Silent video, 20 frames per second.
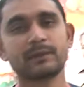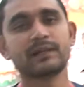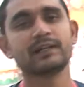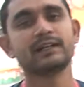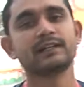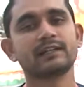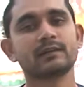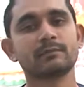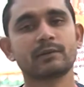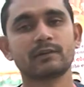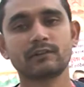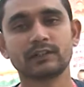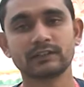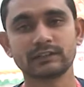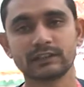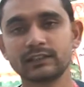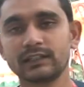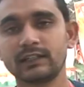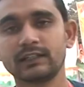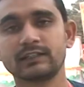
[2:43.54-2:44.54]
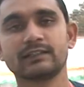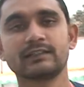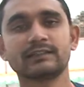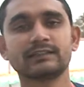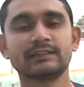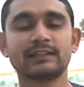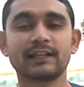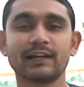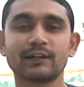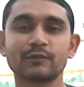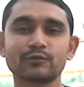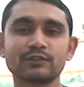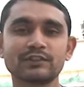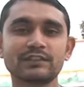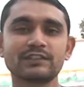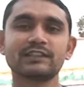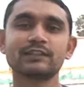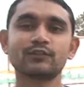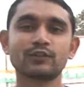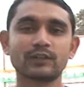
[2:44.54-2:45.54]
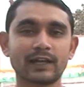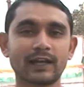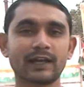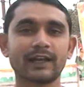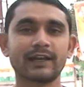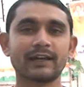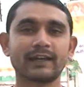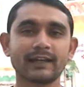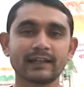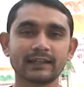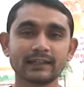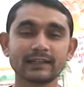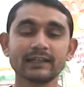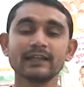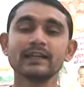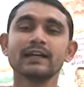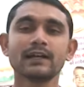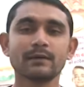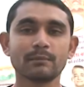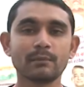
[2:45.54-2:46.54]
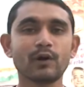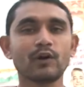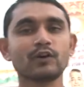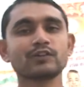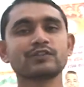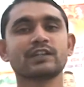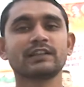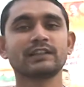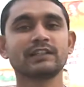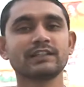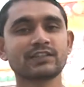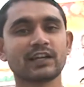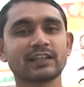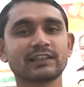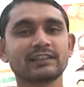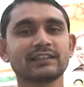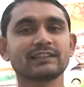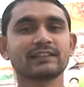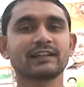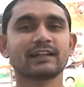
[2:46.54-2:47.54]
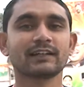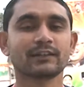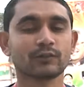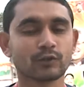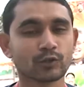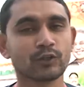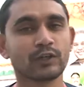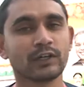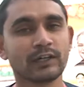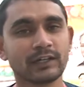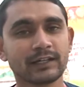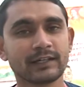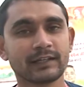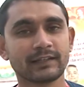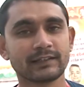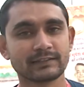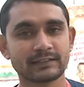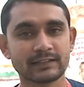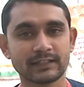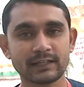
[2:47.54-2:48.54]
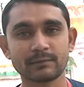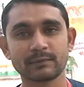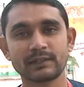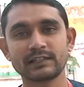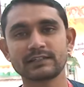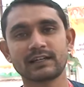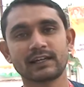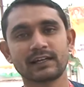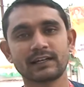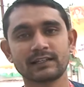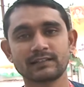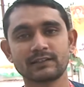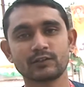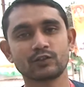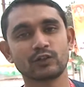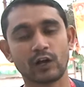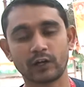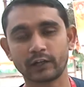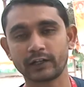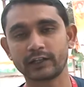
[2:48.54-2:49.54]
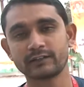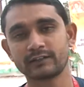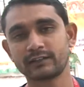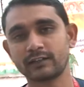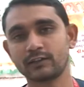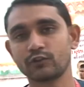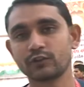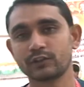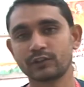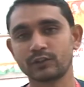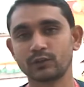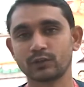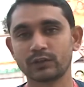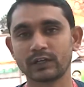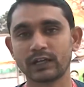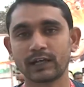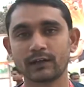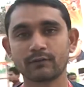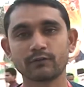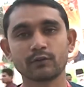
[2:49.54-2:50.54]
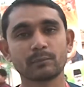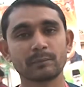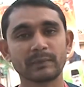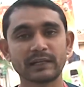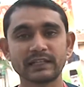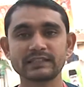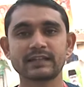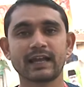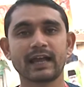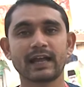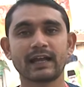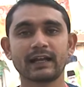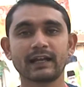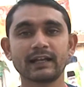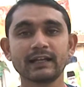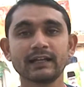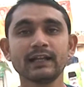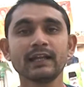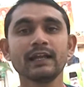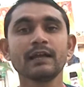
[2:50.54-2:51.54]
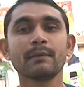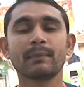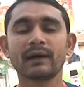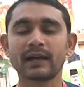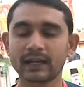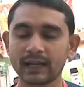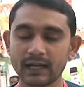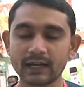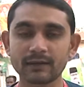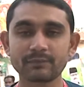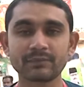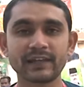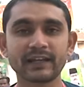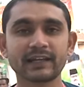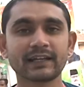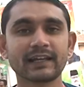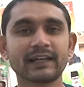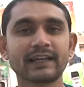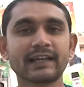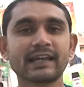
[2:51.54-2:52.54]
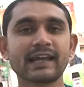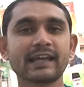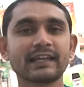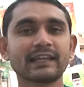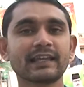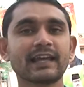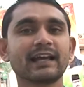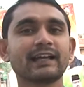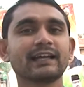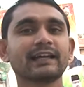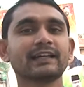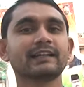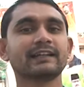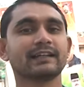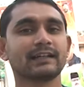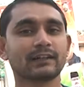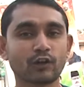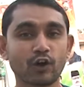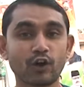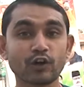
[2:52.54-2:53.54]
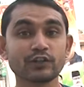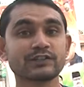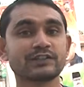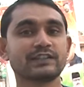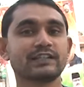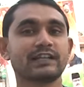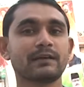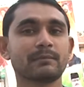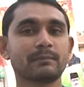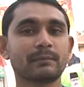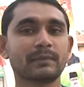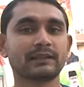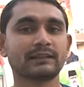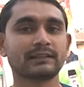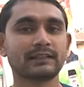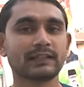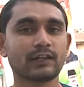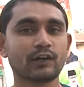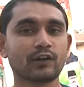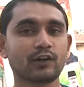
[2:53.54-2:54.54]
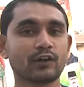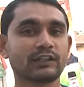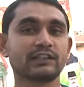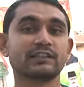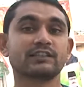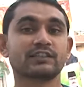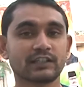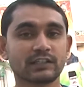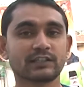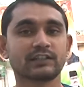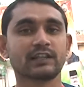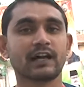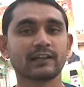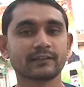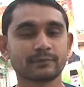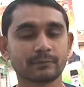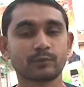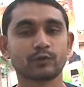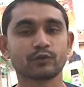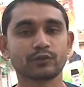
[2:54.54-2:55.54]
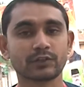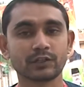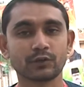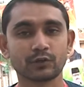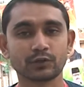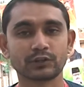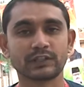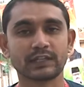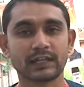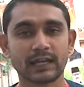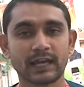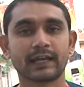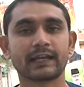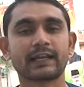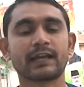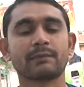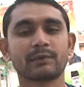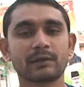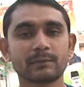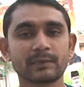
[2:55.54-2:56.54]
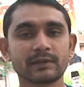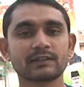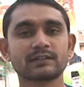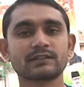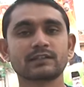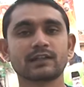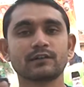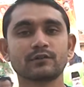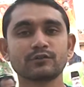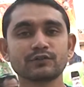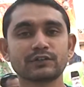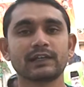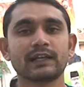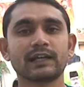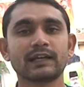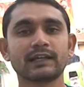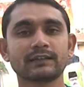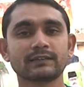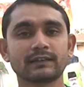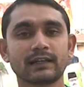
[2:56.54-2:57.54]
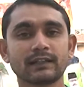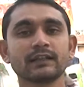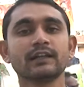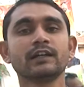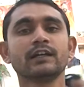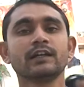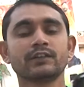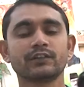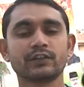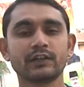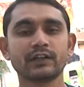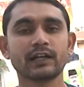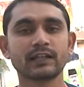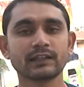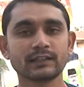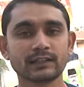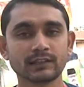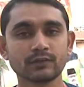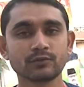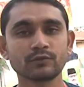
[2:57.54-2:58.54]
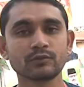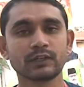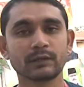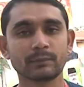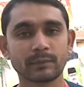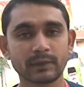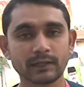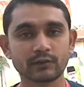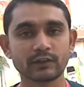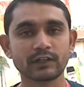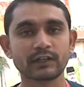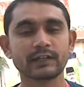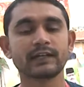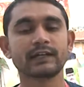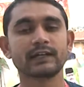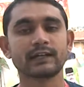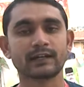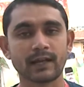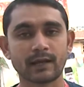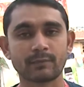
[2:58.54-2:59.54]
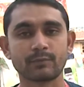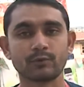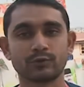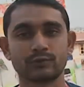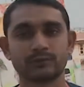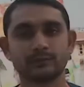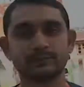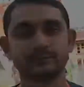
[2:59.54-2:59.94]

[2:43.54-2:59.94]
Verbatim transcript: पार्टी के प्रवक्ता धनंजय सिंह ठाकुर जी जिनको कहना है कि बहुत जल्दी छत्तीसगढ़ को सीएम का चेहरा जो कांग्रेस की ओर से होना है वो मिल जाएगा बहरहाल अब देखना ये है कि आखिर कौन सीएम बनता है और किचकी ताश पोशी होती है कैमरा पर्सन चन्नू सिन्हा के साथ श्रीकांत यादव क्लिपर ट्वेंटी रायपुर